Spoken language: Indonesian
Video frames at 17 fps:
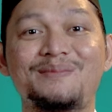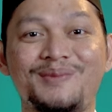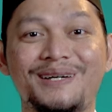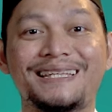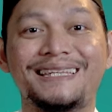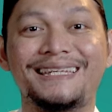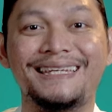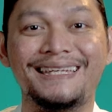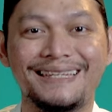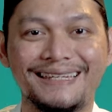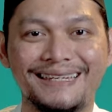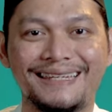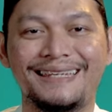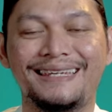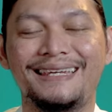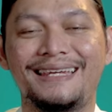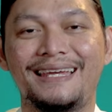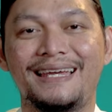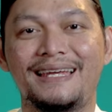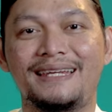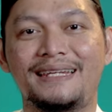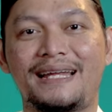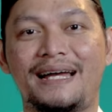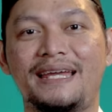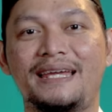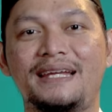seperti ini.
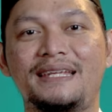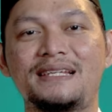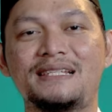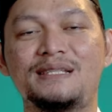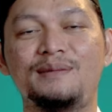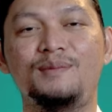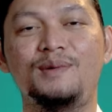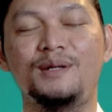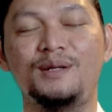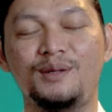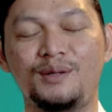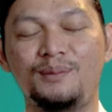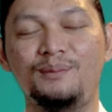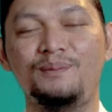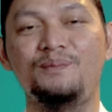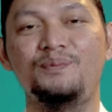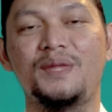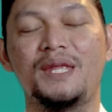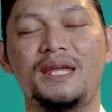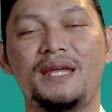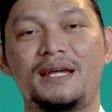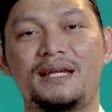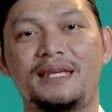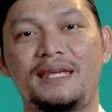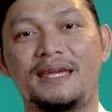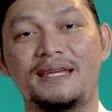Nah, akhirnya sebelum
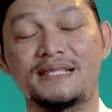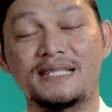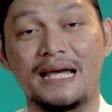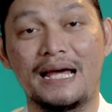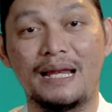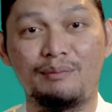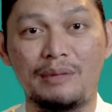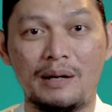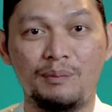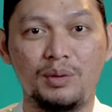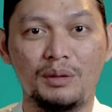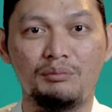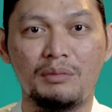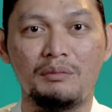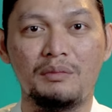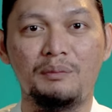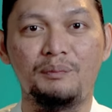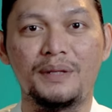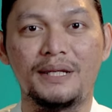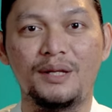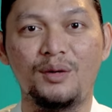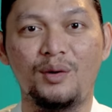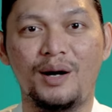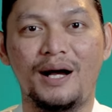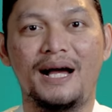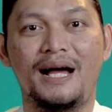Kiai Sahal Mahfud memimpin
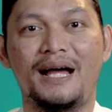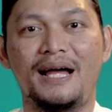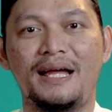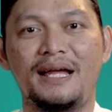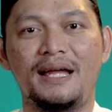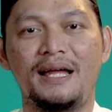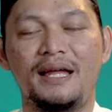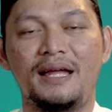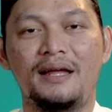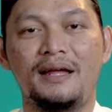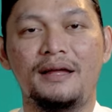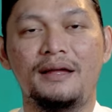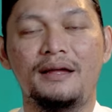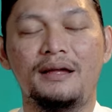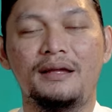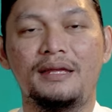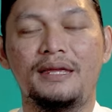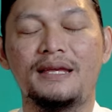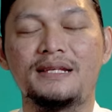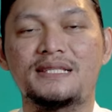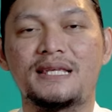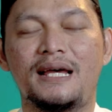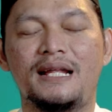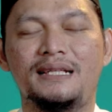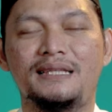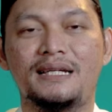doa. Kiai
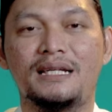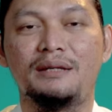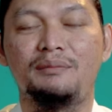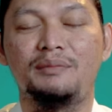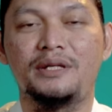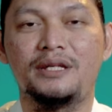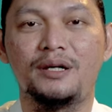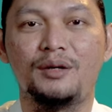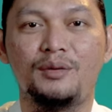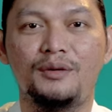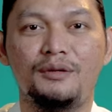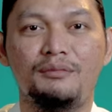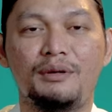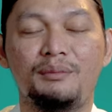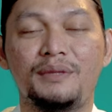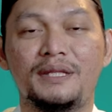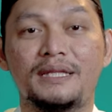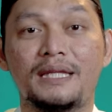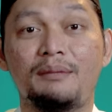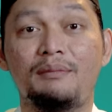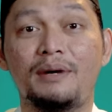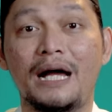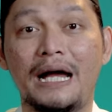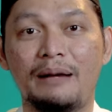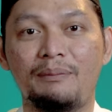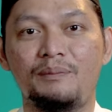Sahal terlebih dahulu meminta
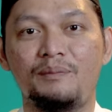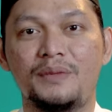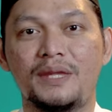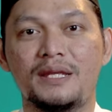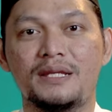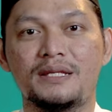maaf,